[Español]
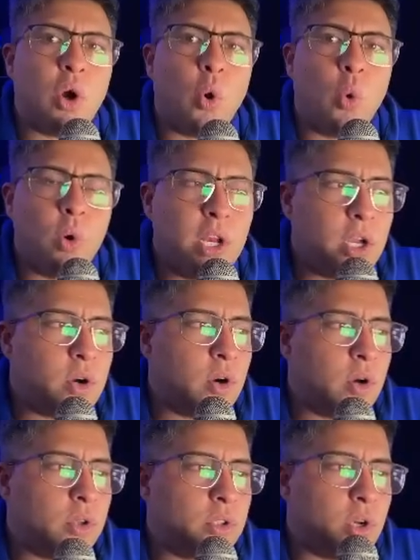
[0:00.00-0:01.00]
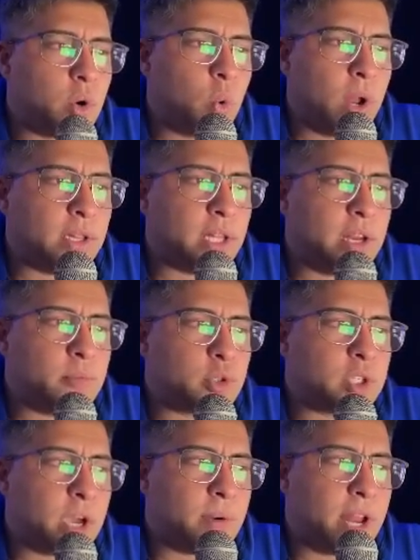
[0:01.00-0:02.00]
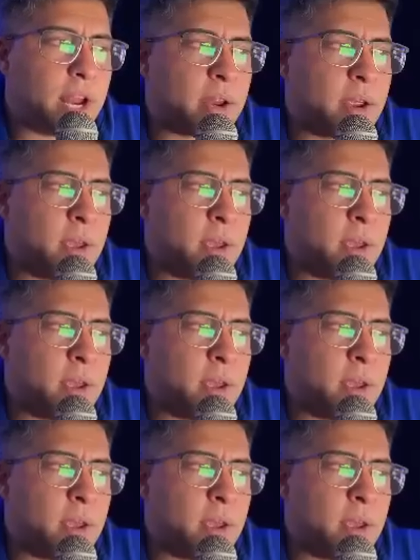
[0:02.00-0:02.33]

único de lo cual tenemos que hablar.